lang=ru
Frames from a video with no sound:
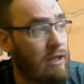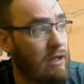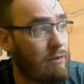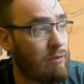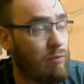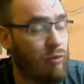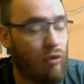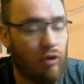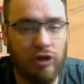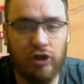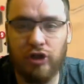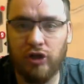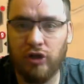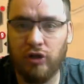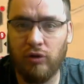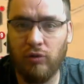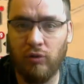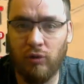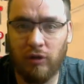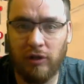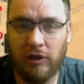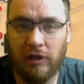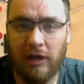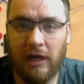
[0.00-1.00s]
И больше
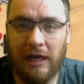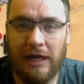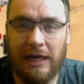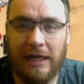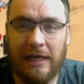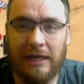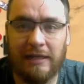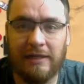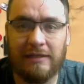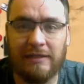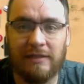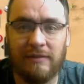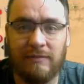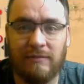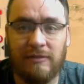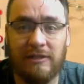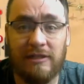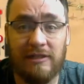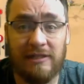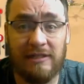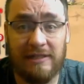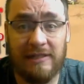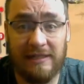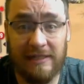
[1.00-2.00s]
года альянс
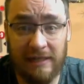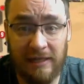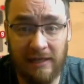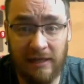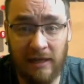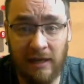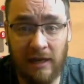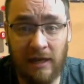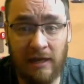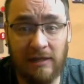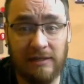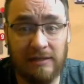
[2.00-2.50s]
MDC